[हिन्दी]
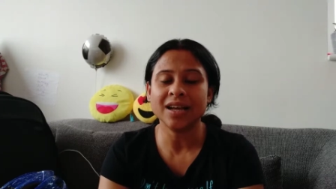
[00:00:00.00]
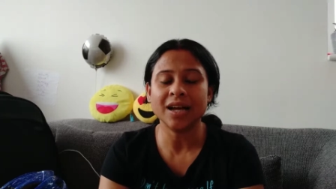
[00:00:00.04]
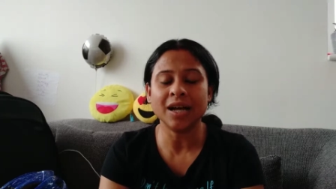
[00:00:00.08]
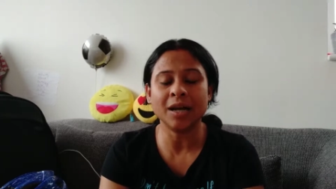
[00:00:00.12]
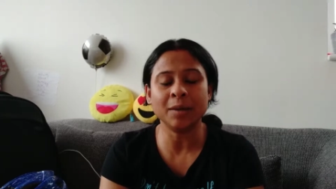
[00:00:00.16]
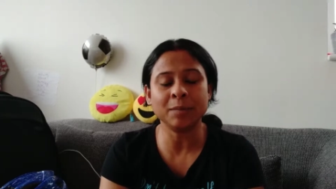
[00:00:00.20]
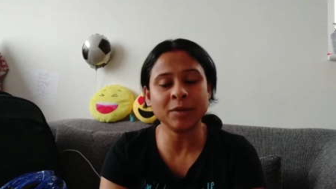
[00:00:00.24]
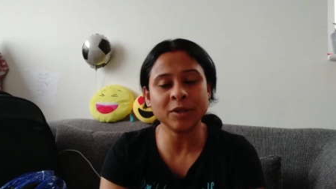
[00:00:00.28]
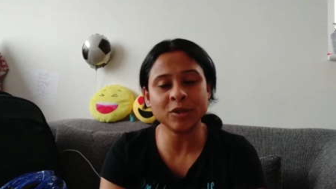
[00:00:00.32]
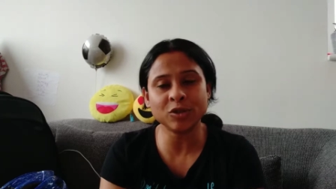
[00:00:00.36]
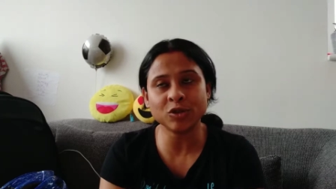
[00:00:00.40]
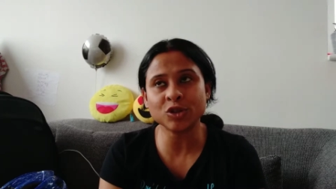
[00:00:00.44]

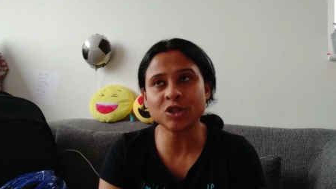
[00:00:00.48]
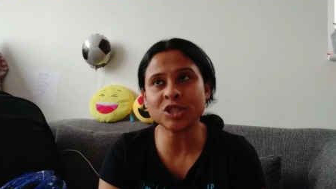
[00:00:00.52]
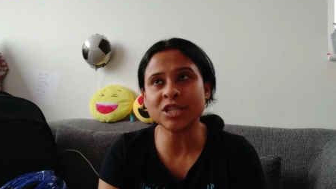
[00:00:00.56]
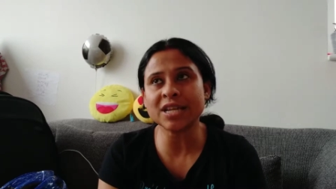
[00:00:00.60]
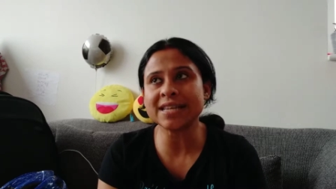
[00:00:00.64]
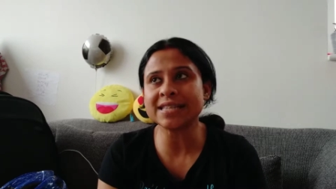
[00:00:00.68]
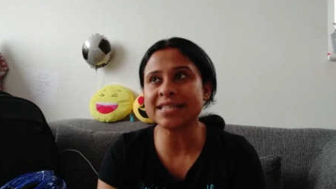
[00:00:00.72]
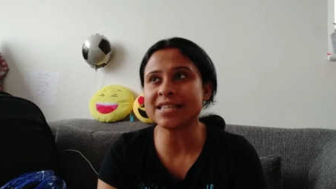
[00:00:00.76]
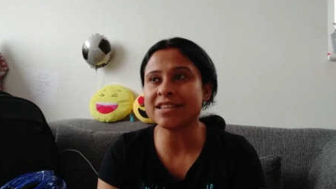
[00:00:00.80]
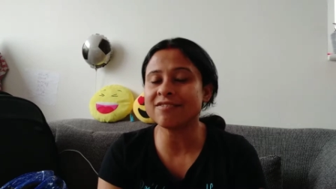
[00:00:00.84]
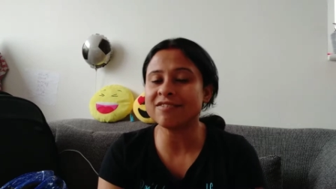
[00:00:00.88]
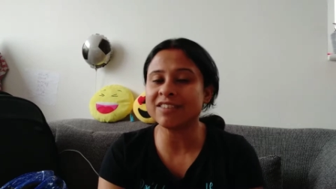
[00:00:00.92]
अभी तो
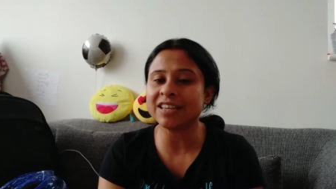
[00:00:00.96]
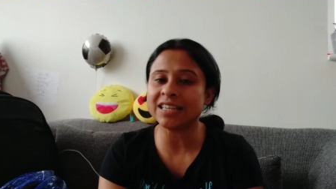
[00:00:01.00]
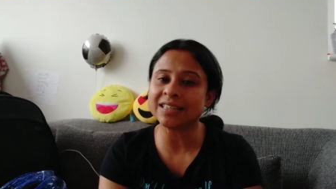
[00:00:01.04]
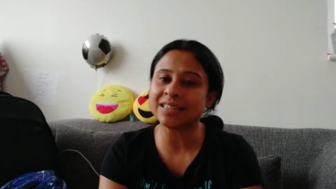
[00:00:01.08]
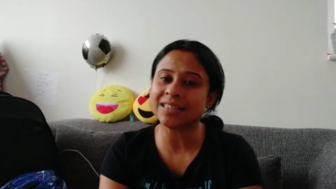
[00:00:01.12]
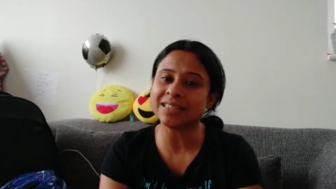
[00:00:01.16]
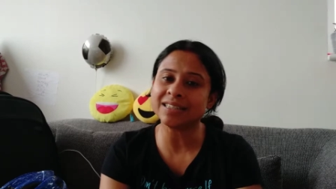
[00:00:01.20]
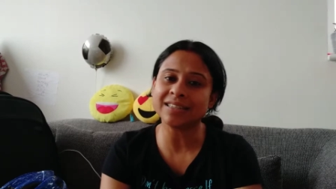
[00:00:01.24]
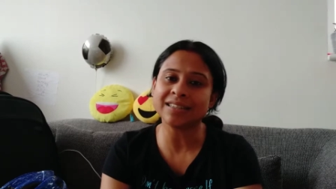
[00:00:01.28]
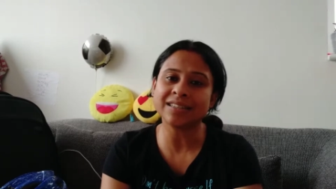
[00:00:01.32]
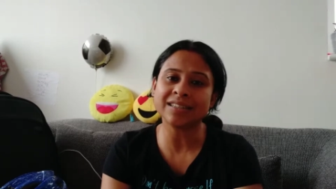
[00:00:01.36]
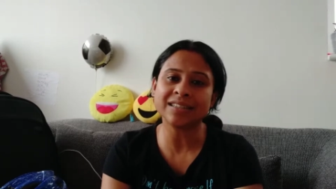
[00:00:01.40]
जैसे
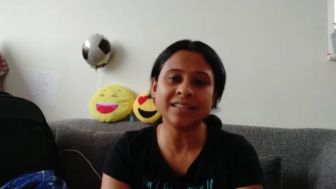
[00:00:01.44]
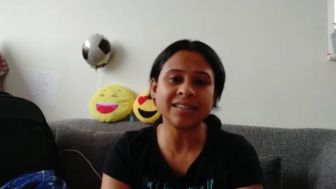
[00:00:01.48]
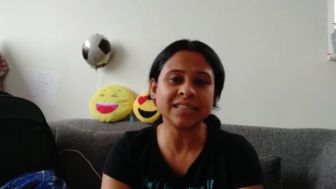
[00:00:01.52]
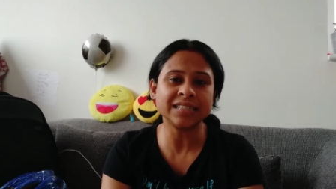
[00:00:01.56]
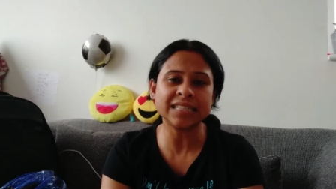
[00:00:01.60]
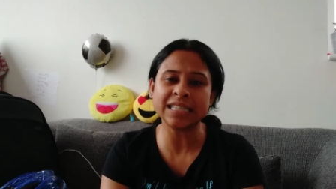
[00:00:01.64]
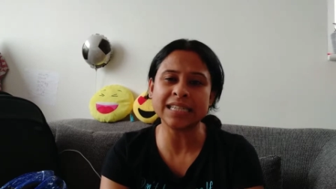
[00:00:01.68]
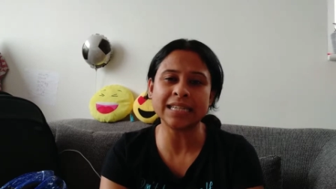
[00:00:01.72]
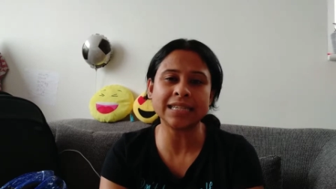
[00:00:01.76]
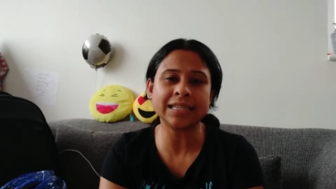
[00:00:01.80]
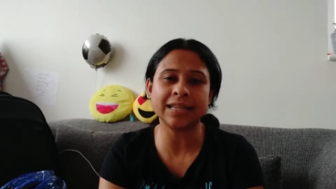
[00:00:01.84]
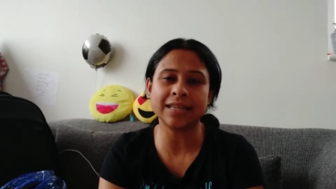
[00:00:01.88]
वेदर
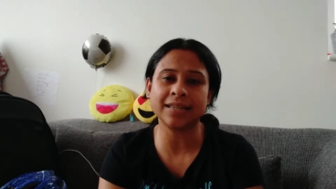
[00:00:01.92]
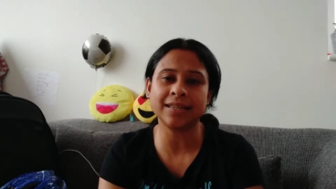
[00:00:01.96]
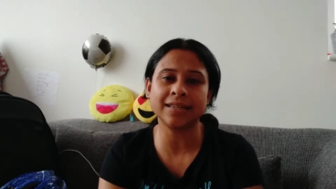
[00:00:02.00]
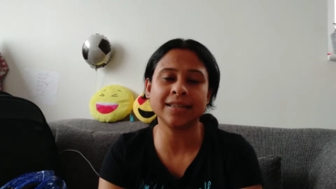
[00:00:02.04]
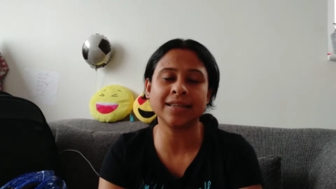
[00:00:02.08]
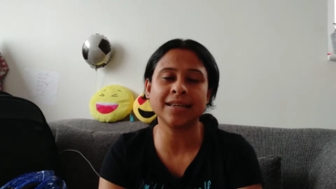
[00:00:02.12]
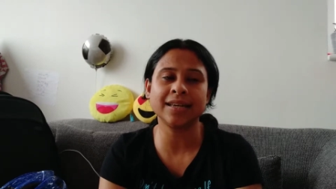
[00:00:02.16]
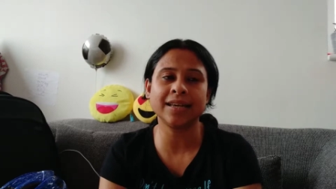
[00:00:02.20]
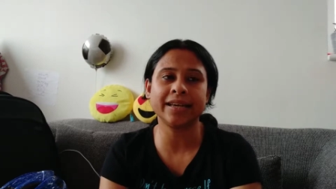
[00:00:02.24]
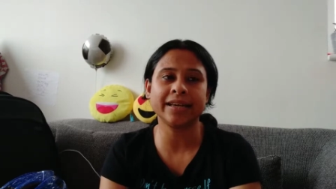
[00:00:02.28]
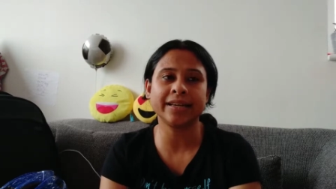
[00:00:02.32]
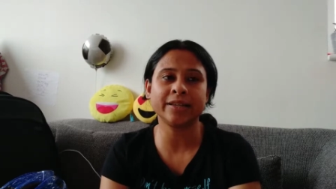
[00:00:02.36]
ठीक नहीं
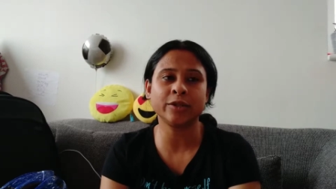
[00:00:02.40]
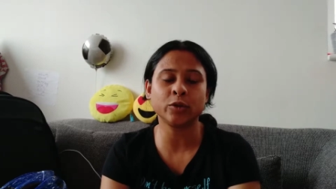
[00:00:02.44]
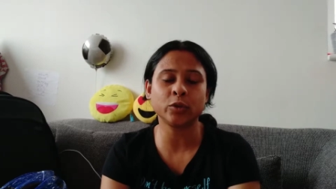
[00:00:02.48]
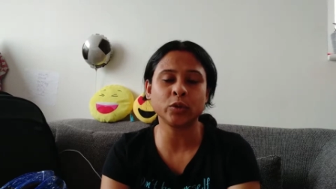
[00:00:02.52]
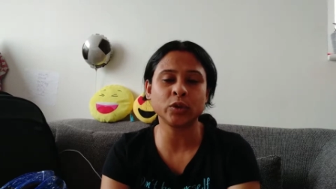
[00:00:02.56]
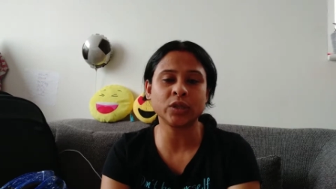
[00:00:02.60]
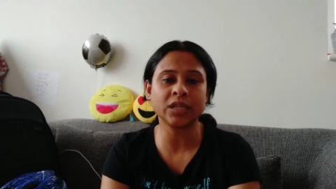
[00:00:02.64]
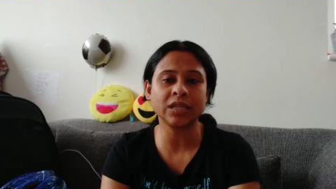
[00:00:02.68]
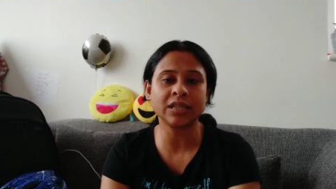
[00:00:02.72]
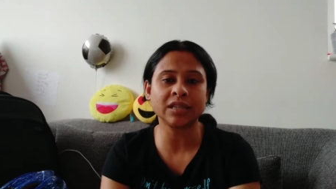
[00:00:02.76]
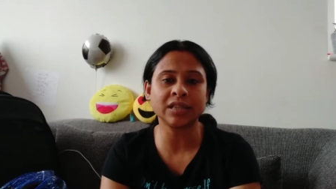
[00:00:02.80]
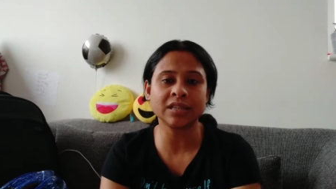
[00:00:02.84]
है दो
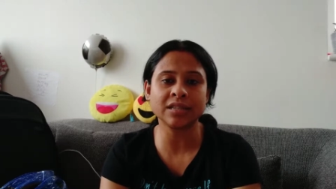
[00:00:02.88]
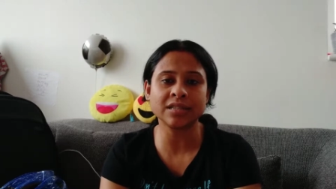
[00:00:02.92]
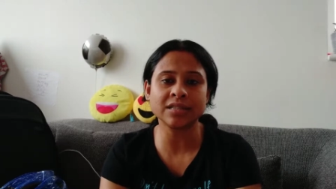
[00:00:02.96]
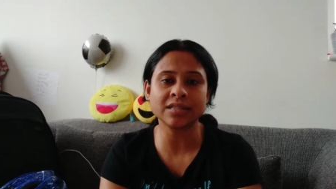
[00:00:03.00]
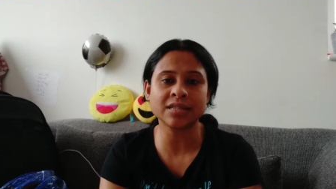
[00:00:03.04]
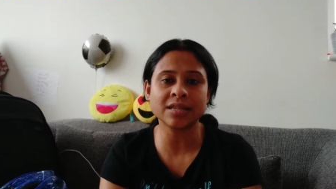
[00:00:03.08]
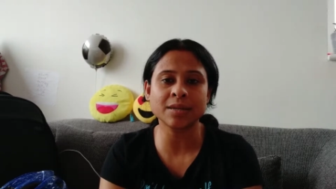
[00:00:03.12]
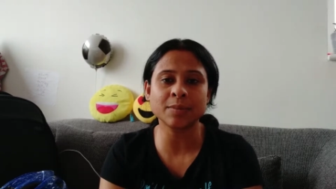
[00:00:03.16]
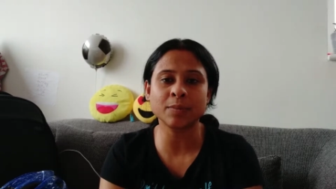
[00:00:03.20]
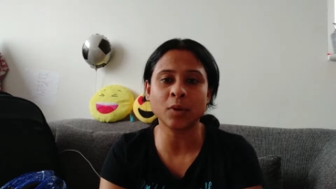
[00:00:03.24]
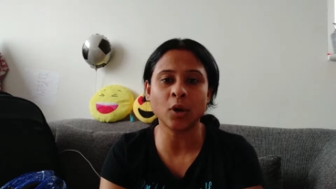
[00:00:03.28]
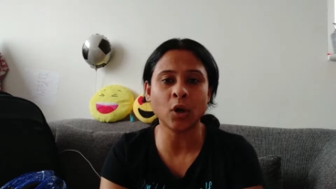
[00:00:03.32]
तीन दिन
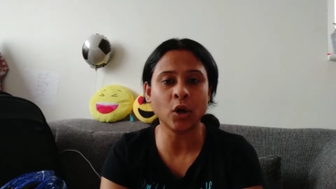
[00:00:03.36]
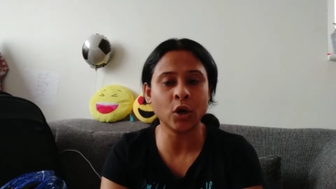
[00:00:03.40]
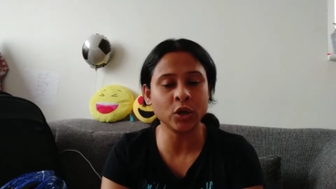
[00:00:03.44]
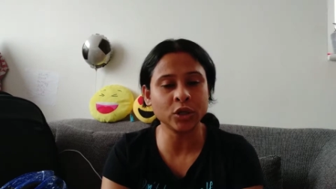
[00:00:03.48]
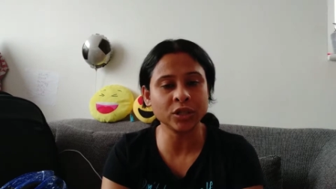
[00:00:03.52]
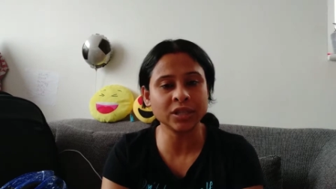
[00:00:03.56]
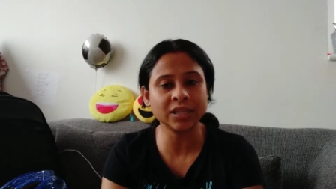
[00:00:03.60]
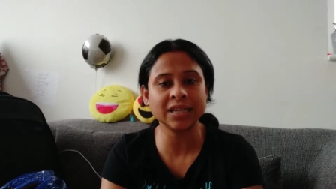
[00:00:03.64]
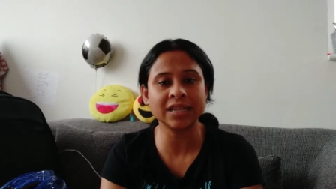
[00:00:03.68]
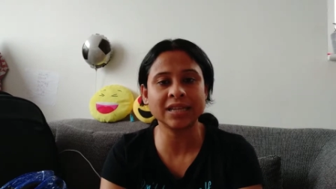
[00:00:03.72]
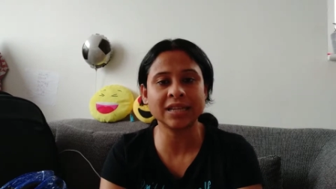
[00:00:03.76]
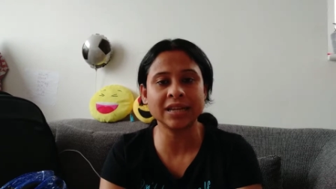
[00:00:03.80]
से
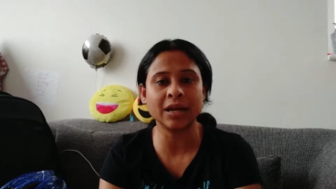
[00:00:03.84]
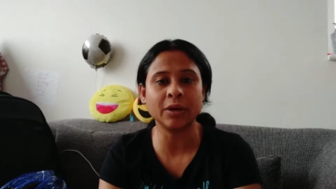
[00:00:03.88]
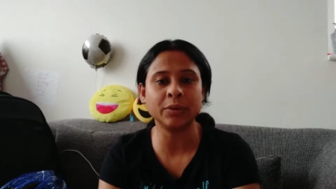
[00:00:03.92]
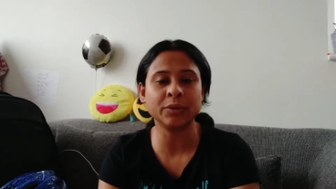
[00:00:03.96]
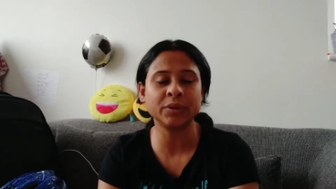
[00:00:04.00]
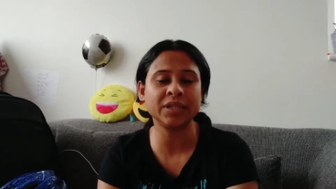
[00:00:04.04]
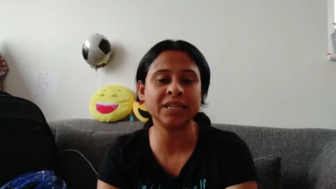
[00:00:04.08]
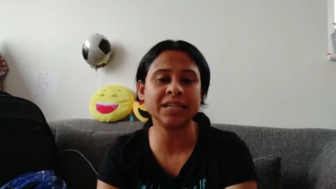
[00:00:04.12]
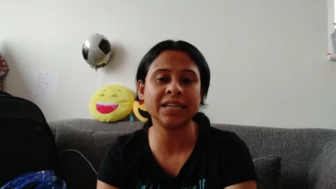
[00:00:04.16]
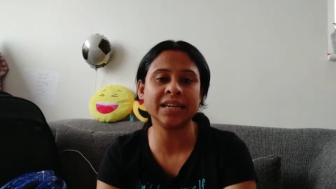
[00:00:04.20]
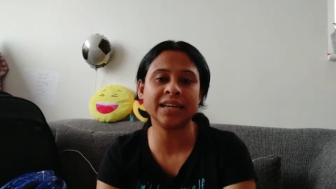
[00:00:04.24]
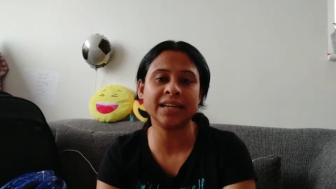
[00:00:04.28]
बहुत ही
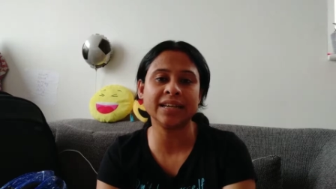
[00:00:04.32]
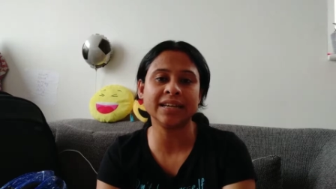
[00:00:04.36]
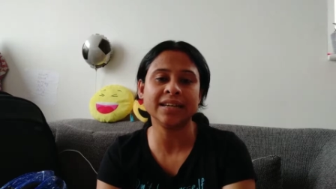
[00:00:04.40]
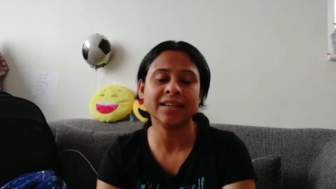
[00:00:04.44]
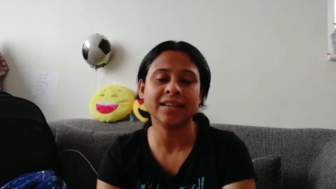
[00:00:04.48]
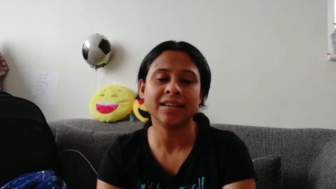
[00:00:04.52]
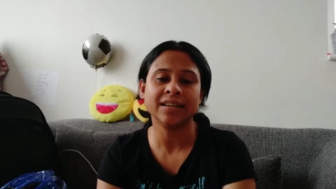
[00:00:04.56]
क्लाउडी है